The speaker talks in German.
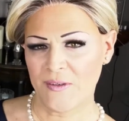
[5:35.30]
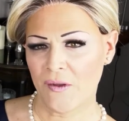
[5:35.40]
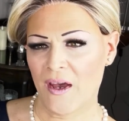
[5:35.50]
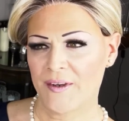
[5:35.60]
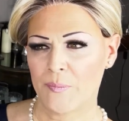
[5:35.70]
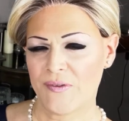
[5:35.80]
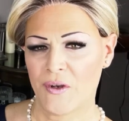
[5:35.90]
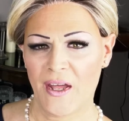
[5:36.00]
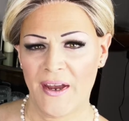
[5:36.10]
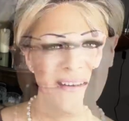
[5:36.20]
es noch eine
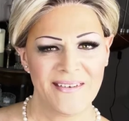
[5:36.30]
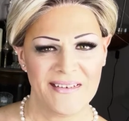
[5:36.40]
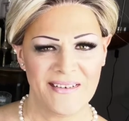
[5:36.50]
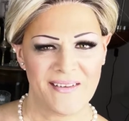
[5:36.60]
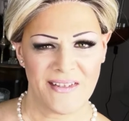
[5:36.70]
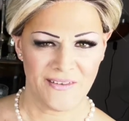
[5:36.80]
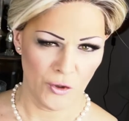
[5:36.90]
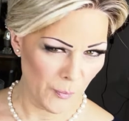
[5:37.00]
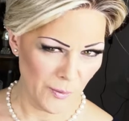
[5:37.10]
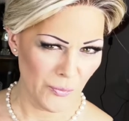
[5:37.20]
Besonderheit, die nennt sich
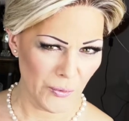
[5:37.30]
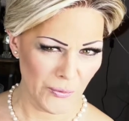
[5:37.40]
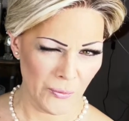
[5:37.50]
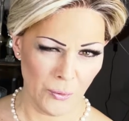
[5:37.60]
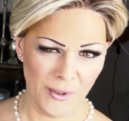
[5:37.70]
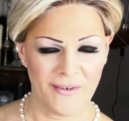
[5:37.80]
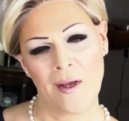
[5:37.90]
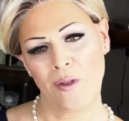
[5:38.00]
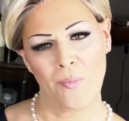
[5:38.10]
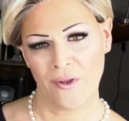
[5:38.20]
Doppelmono oder
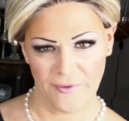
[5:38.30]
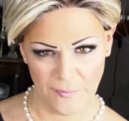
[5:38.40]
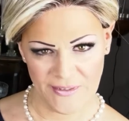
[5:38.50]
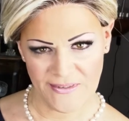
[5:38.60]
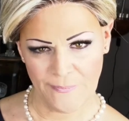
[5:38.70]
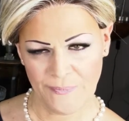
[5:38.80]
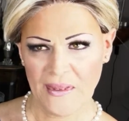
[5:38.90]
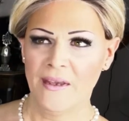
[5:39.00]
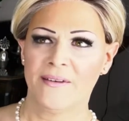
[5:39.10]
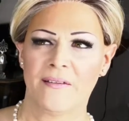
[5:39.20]
Double Monofilament.
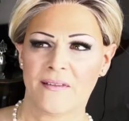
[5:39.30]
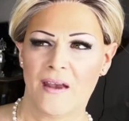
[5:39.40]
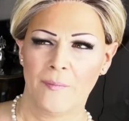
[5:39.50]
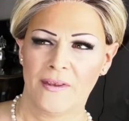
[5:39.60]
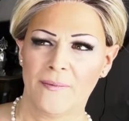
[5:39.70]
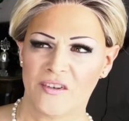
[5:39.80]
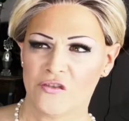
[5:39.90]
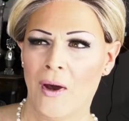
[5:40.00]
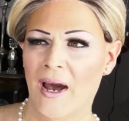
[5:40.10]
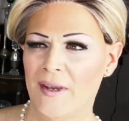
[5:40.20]
Das habe ich
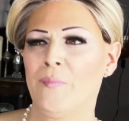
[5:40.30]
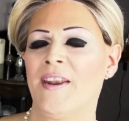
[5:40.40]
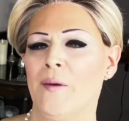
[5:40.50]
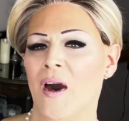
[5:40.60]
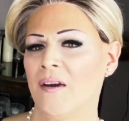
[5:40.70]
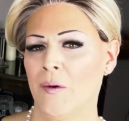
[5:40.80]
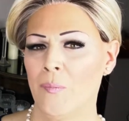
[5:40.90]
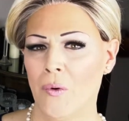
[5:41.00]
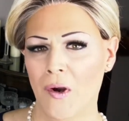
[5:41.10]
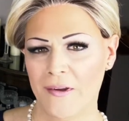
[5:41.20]
vor allem bei der Marke
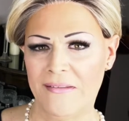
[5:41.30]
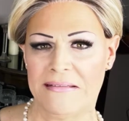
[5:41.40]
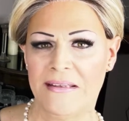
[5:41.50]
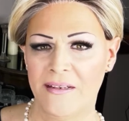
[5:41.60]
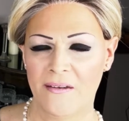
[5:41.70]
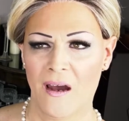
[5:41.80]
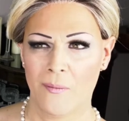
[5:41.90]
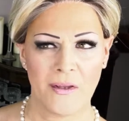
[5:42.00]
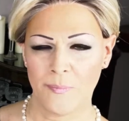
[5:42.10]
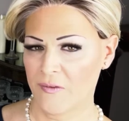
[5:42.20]
Amore gesehen,
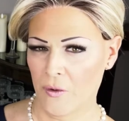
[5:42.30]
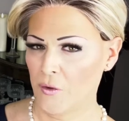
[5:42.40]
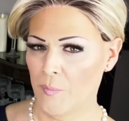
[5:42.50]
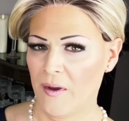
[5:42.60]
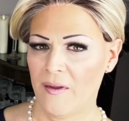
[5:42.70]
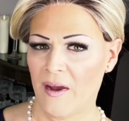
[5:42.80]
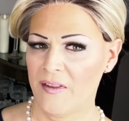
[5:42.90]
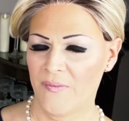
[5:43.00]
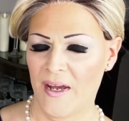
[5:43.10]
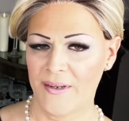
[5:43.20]
aber gibt es auch noch bei ein,
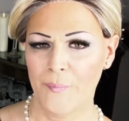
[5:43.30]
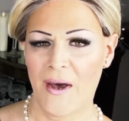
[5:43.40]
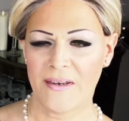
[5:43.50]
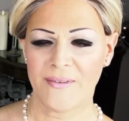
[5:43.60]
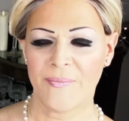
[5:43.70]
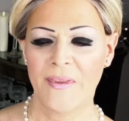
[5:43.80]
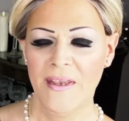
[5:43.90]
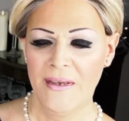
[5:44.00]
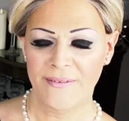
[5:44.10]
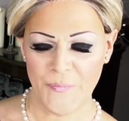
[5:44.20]
zwei anderen Marken.
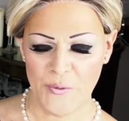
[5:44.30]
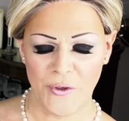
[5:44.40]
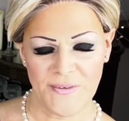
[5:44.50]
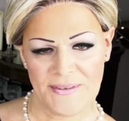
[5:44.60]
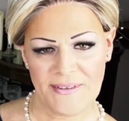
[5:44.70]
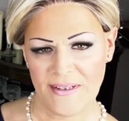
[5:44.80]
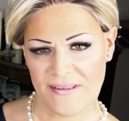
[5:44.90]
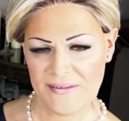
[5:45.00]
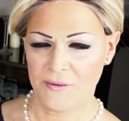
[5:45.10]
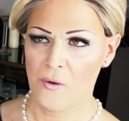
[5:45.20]
Das bedeutet,
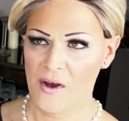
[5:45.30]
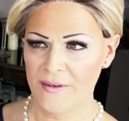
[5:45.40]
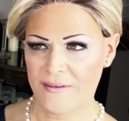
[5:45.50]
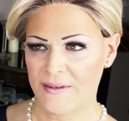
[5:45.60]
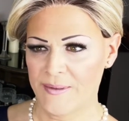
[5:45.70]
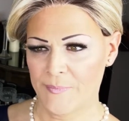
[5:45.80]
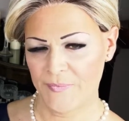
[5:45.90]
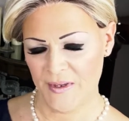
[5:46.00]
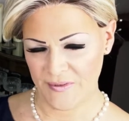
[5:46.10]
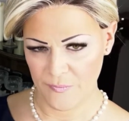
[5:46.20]
dass dort ähm,
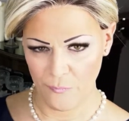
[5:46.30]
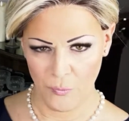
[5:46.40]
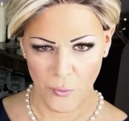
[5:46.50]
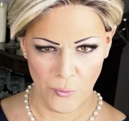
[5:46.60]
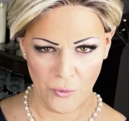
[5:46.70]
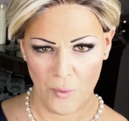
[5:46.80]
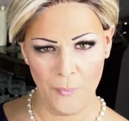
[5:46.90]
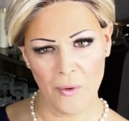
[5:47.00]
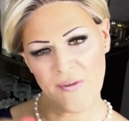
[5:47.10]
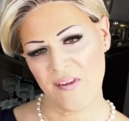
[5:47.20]
das Monotop
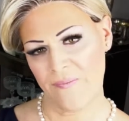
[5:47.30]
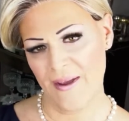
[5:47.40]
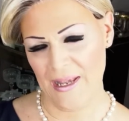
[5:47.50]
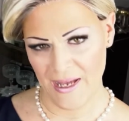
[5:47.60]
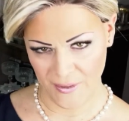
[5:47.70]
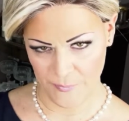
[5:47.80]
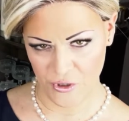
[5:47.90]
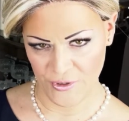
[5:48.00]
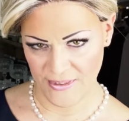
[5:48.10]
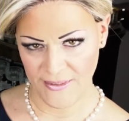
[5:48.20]
aus zwei Lagen
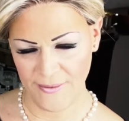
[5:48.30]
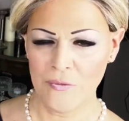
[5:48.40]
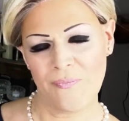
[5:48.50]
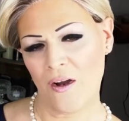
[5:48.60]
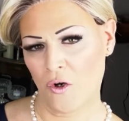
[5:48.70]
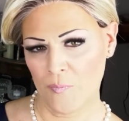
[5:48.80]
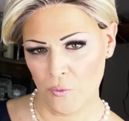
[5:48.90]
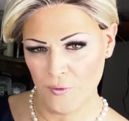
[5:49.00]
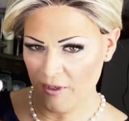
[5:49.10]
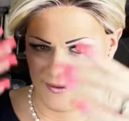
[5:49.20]
besteht. Und zwar kommt
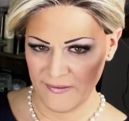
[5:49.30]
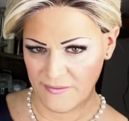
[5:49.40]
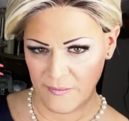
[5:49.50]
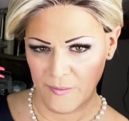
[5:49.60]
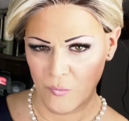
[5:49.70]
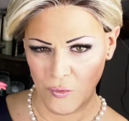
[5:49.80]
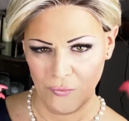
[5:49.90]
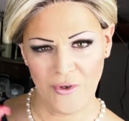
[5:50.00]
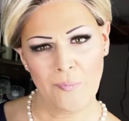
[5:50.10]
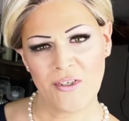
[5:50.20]
unter diese
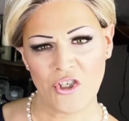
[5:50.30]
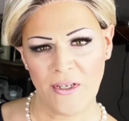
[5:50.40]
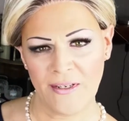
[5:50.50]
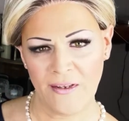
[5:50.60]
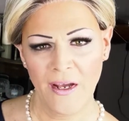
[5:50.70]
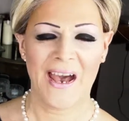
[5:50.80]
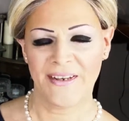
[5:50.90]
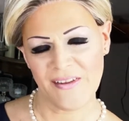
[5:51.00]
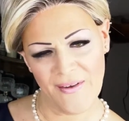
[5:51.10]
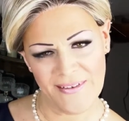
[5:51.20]
Monofilament-Schicht
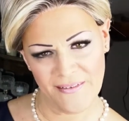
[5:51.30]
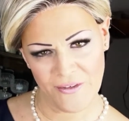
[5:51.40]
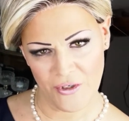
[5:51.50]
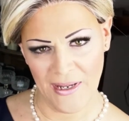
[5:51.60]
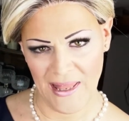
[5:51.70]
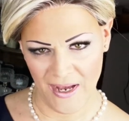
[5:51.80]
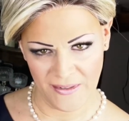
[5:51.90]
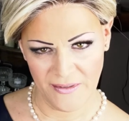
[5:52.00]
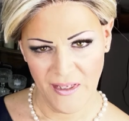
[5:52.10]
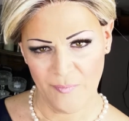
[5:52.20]
eine zweite Lage
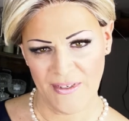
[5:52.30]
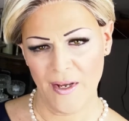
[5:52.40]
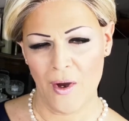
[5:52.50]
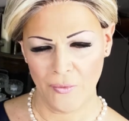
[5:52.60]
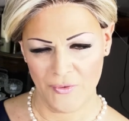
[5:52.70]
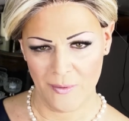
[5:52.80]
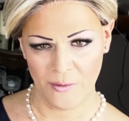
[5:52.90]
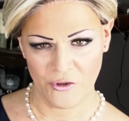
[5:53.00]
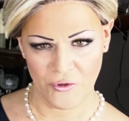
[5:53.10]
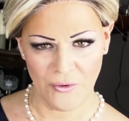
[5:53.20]
mit einem hautfarbenen
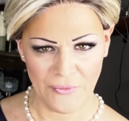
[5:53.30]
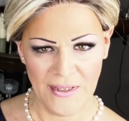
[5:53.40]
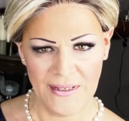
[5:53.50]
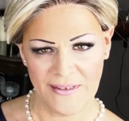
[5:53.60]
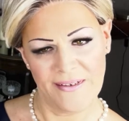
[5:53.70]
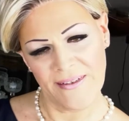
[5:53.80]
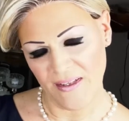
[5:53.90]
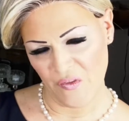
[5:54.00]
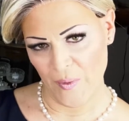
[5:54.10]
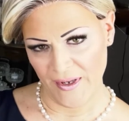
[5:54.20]
Stoff, der nicht
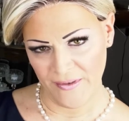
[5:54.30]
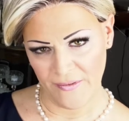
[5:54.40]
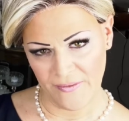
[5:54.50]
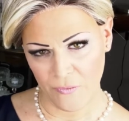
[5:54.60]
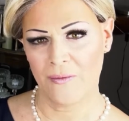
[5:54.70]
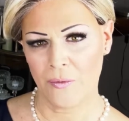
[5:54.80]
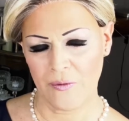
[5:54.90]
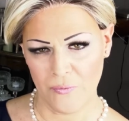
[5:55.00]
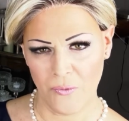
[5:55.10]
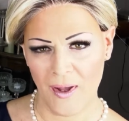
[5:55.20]
transparent ist. Und
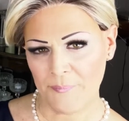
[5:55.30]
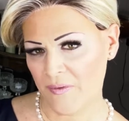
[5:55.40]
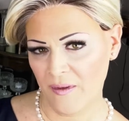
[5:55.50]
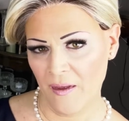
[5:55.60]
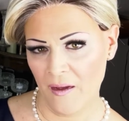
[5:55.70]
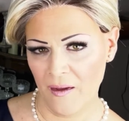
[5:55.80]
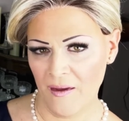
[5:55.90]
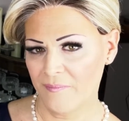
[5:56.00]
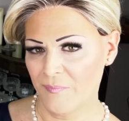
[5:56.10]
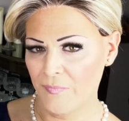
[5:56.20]
so habt ihr
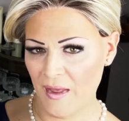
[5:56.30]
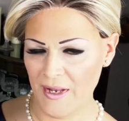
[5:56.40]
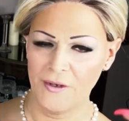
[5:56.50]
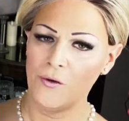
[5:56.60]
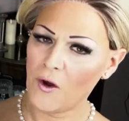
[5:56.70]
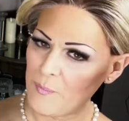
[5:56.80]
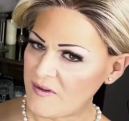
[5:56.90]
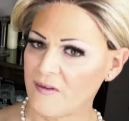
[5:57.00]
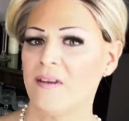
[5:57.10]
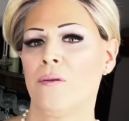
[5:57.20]
eine noch
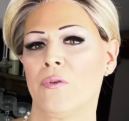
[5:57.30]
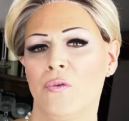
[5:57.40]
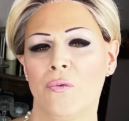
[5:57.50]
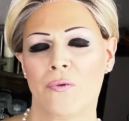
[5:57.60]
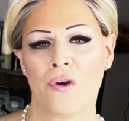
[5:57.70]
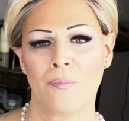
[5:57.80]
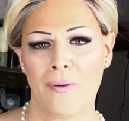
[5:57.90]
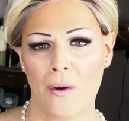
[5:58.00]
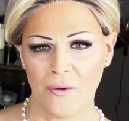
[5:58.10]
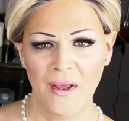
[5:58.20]
bessere Illusion von
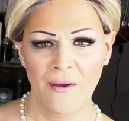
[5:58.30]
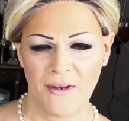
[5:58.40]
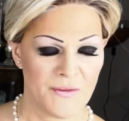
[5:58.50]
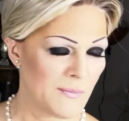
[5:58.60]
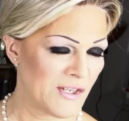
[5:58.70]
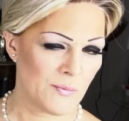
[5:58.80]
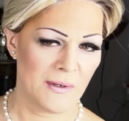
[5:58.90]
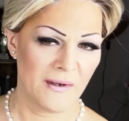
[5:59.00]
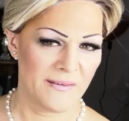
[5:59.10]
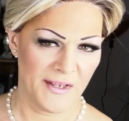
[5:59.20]
Kopfhaut, wenn ihr zum
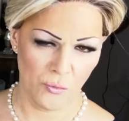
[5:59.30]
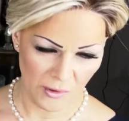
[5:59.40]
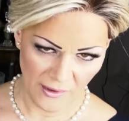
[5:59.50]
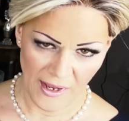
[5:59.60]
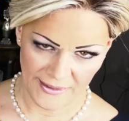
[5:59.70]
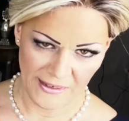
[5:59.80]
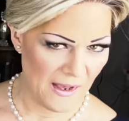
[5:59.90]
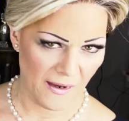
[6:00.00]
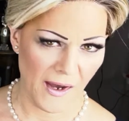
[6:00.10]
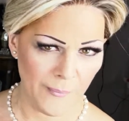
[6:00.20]
Beispiel sehr dunkle eigene
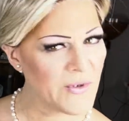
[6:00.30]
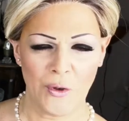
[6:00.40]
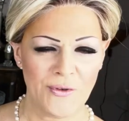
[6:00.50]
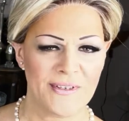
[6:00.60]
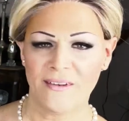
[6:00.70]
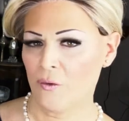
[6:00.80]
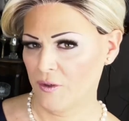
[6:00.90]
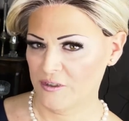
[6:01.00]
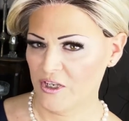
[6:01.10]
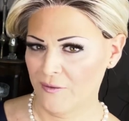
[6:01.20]
Haare habt und die darunter
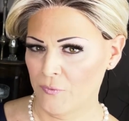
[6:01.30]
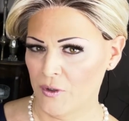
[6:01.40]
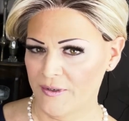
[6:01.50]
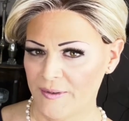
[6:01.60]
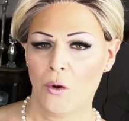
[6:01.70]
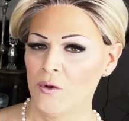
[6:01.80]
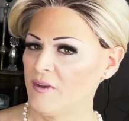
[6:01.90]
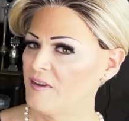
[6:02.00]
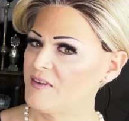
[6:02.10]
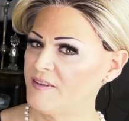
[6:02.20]
verstecken wollt und
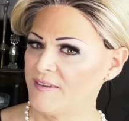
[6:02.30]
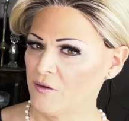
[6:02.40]
es sieht dann